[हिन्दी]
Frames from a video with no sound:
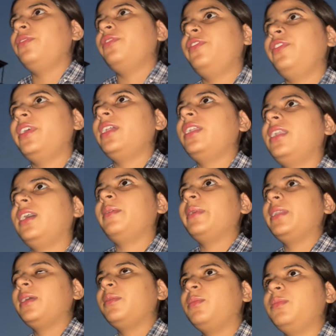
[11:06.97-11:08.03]
फिर ना
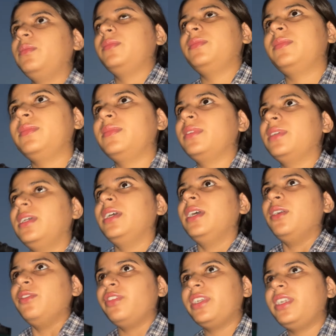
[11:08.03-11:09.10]
मैंने
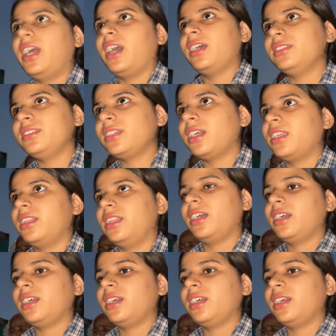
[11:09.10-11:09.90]
फिर डांस करता